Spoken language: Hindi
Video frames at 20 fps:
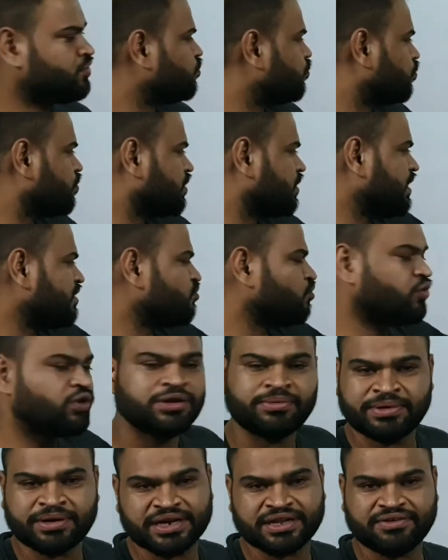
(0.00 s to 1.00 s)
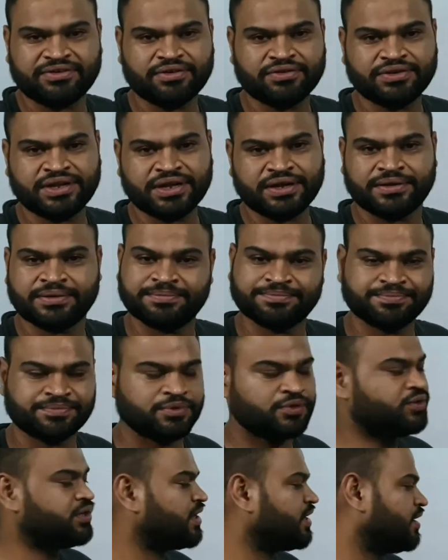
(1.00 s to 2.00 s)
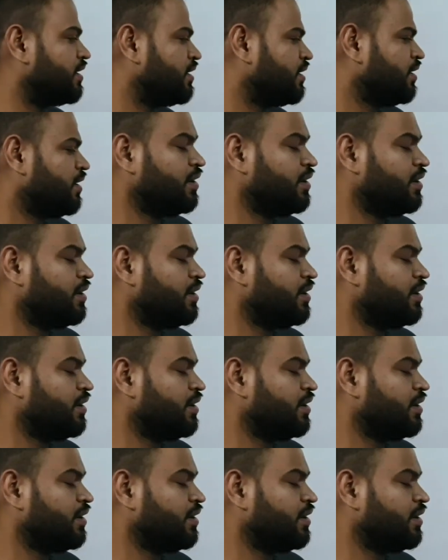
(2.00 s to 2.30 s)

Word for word: तो क्या सौ किलोमीटर कवर हो जाएगा हो जाएगा